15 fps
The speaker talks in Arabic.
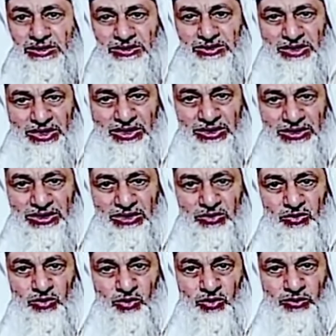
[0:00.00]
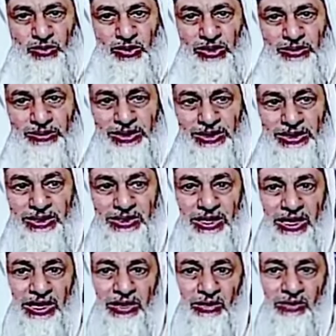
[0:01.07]
جعل الناس شعوب وقبائل
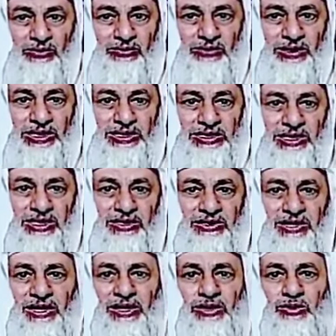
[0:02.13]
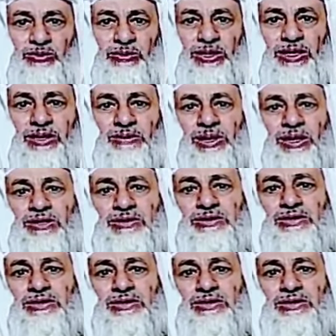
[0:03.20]
للتعارف ليس للتعاظم على بعض